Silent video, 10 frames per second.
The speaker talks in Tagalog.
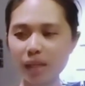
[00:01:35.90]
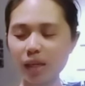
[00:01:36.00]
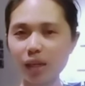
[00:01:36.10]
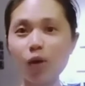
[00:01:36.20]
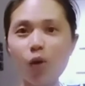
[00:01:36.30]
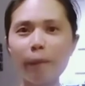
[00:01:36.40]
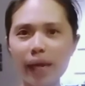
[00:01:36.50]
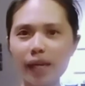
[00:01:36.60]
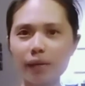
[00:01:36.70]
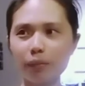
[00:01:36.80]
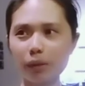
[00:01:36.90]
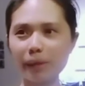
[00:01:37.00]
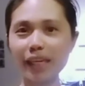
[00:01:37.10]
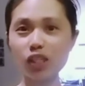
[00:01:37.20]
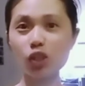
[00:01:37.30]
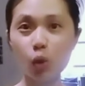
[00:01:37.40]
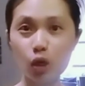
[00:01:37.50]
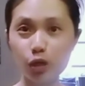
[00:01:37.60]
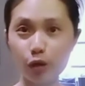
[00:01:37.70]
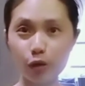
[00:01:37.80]
i-open,
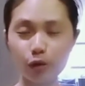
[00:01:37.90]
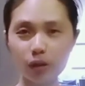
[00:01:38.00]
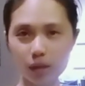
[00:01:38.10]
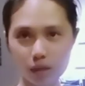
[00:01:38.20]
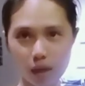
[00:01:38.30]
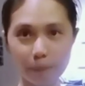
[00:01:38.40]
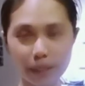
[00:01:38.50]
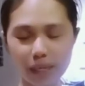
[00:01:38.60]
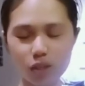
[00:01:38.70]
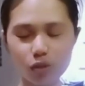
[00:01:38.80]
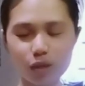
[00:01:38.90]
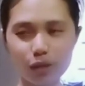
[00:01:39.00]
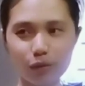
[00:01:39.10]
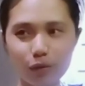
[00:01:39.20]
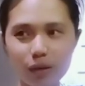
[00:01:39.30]
mag-install nung uh, application na yon.